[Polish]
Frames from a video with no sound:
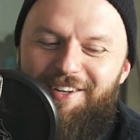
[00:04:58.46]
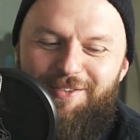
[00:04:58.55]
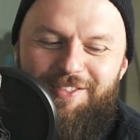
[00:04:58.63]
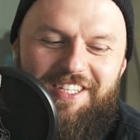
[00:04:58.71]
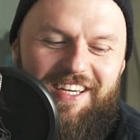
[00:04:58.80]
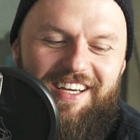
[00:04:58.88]

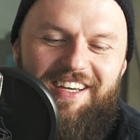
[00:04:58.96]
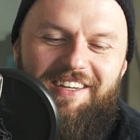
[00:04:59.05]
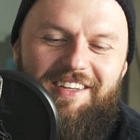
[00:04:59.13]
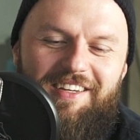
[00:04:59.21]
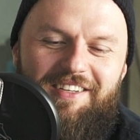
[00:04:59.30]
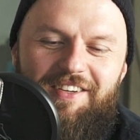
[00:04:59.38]
ludzie,
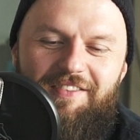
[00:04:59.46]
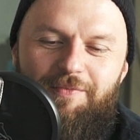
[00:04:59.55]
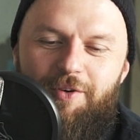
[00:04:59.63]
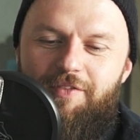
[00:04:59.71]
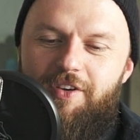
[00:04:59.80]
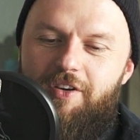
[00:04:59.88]

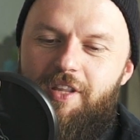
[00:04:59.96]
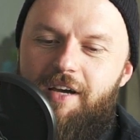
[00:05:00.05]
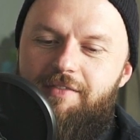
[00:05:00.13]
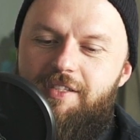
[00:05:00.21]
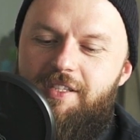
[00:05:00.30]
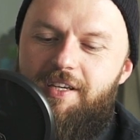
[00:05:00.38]

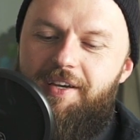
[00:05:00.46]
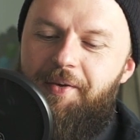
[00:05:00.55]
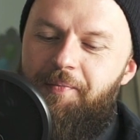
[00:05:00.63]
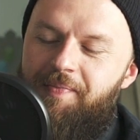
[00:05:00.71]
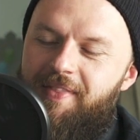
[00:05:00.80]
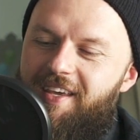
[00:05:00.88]
podwykonawcy
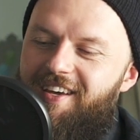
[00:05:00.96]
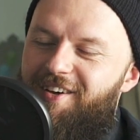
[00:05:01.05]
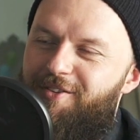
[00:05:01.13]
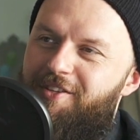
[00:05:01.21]
no.